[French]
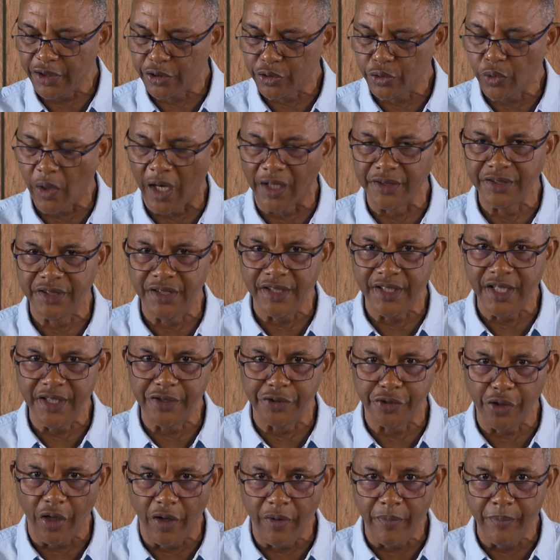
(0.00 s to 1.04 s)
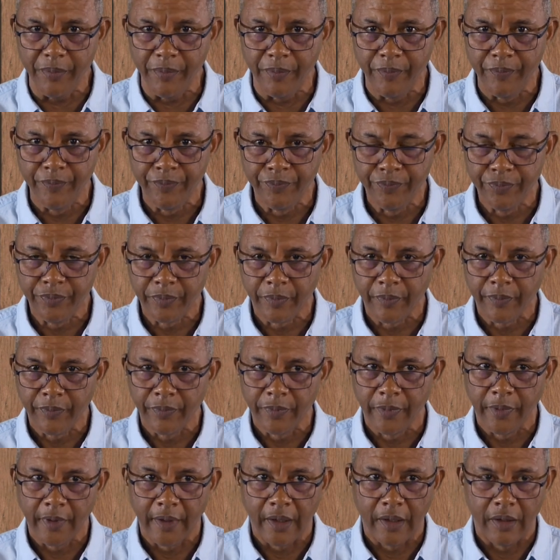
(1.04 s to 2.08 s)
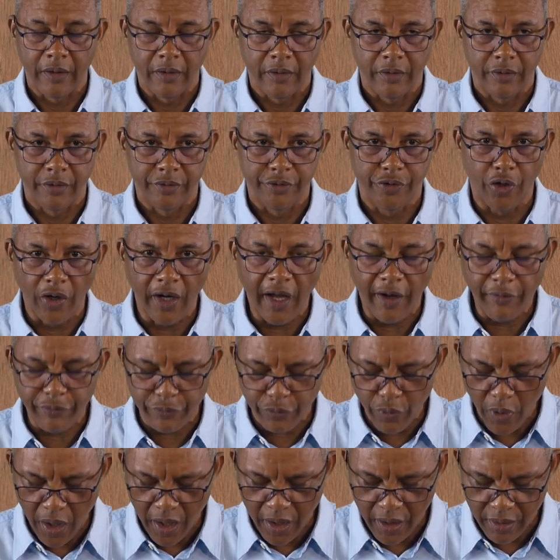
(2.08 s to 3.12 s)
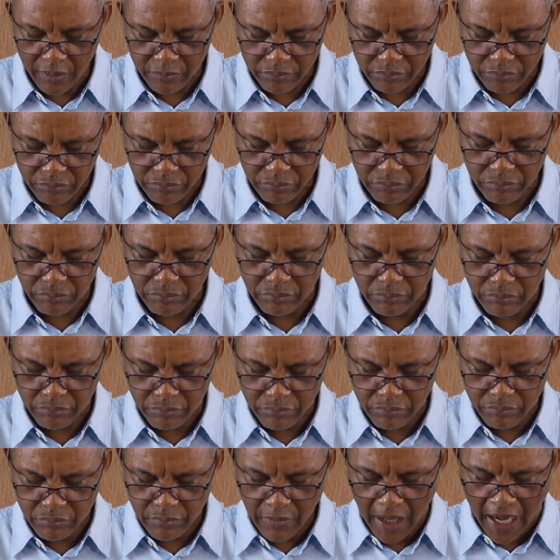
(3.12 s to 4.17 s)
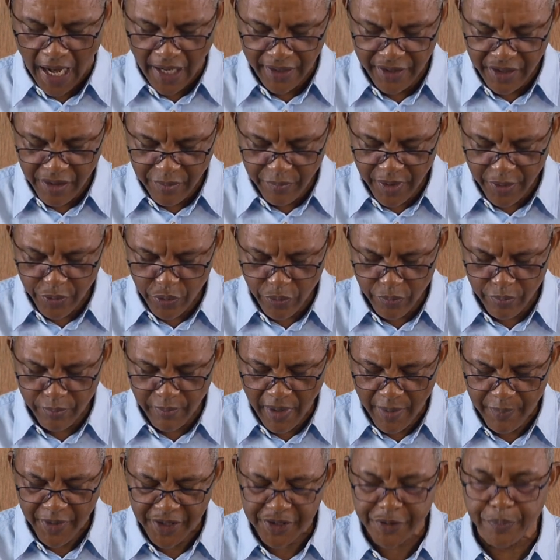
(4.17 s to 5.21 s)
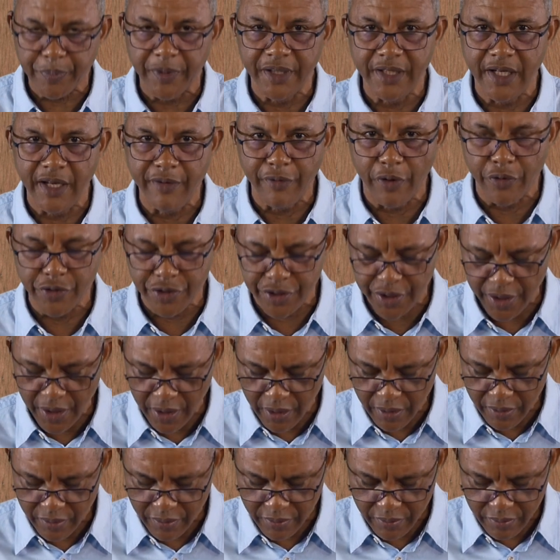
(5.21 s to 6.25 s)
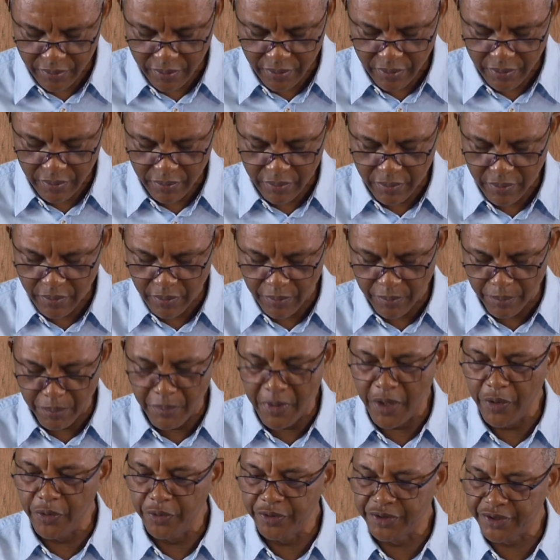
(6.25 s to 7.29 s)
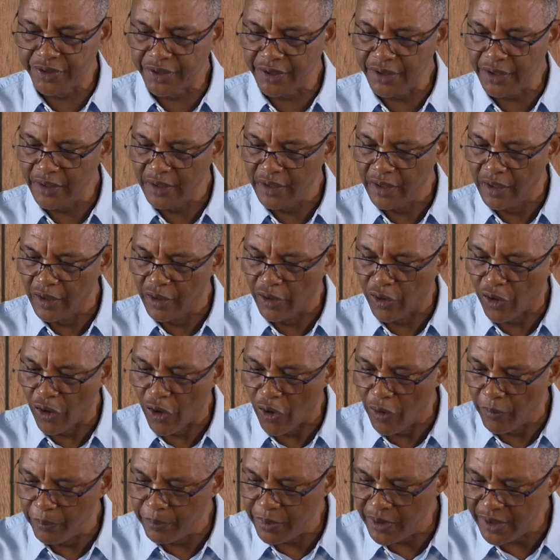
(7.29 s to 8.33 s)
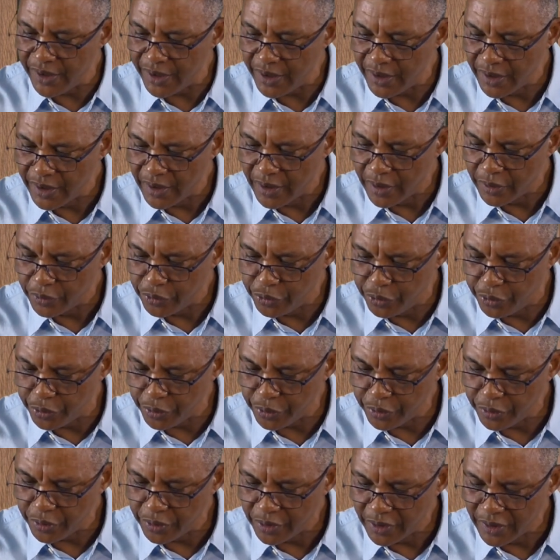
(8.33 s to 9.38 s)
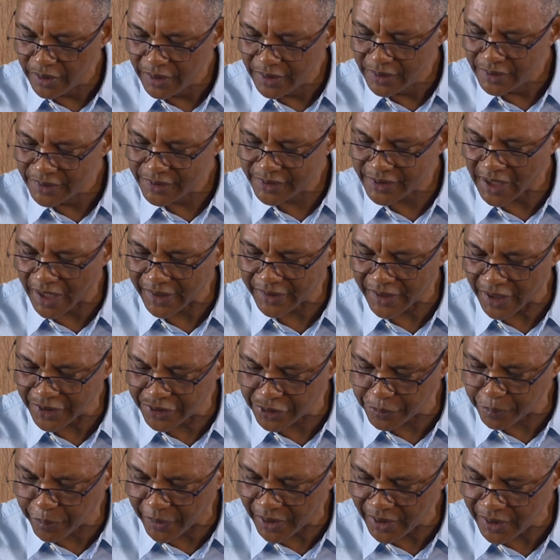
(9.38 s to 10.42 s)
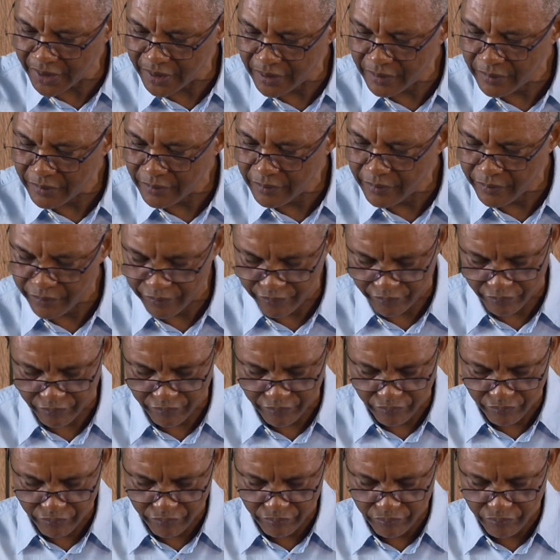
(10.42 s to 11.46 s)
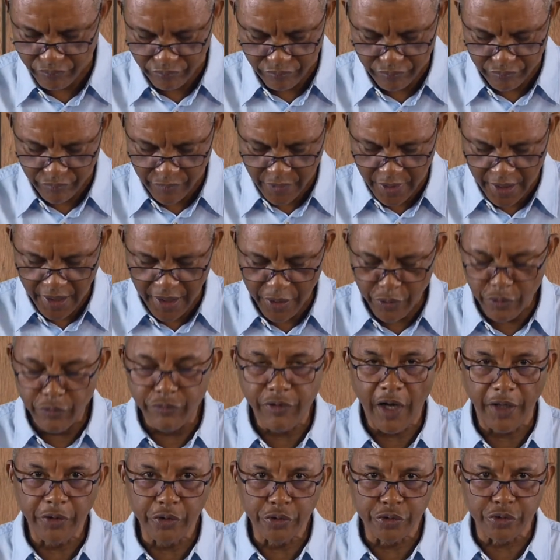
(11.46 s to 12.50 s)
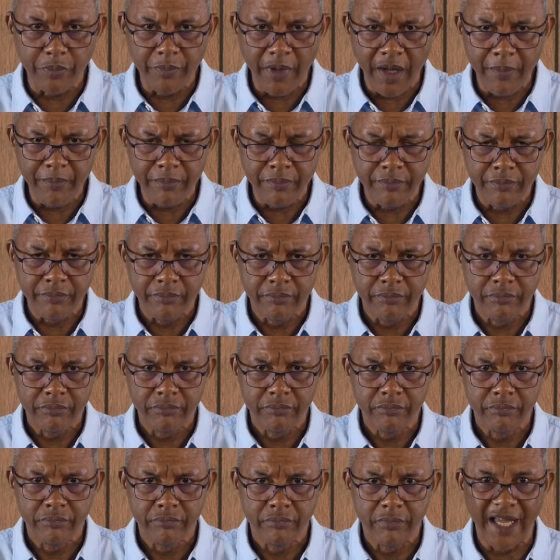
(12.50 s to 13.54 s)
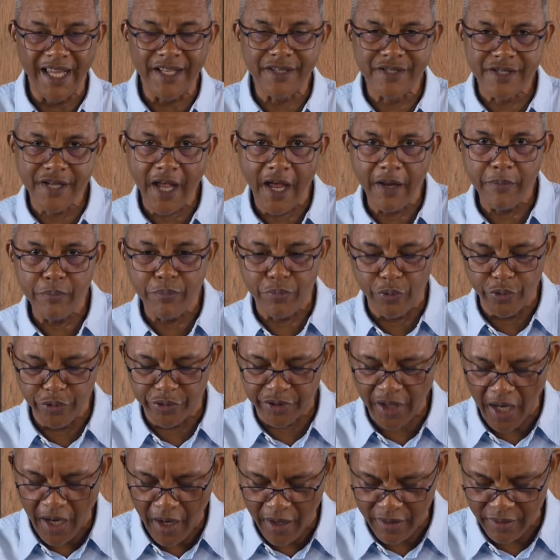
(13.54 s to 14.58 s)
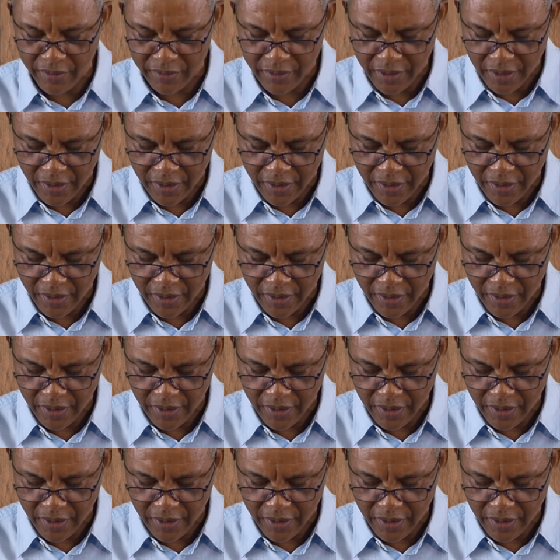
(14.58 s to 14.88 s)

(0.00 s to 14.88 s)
choisis, des hommes dans la foi, animés du même esprit de l'Évangile, mais aussi remplis du Saint-Esprit. Et nous voyons ce même Étienne plus tard,